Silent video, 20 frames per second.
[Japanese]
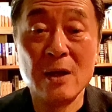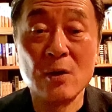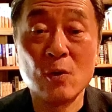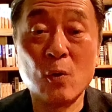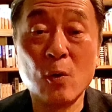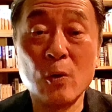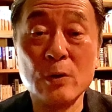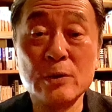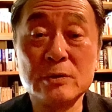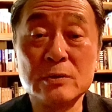
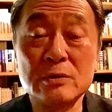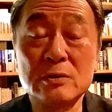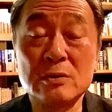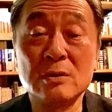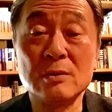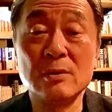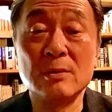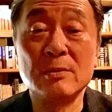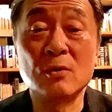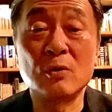こういう
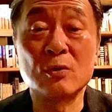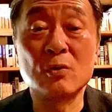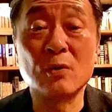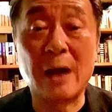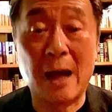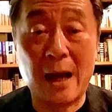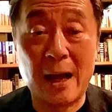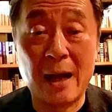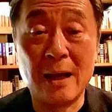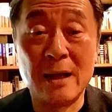こと
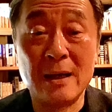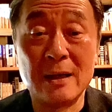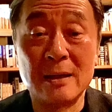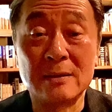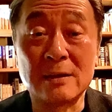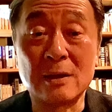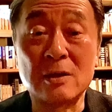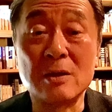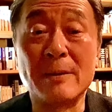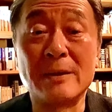が、
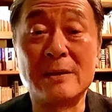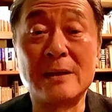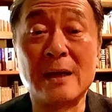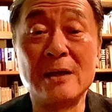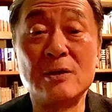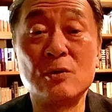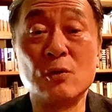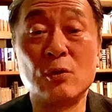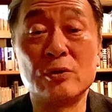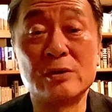例えば
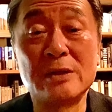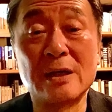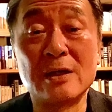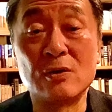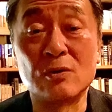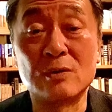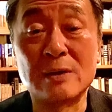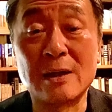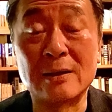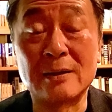大統領選
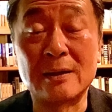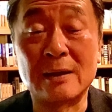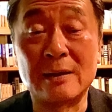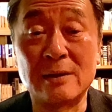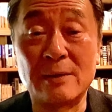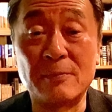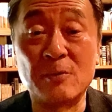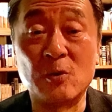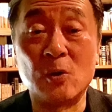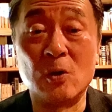挙の中
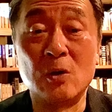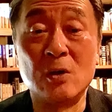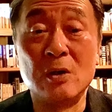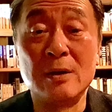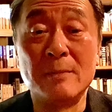でも、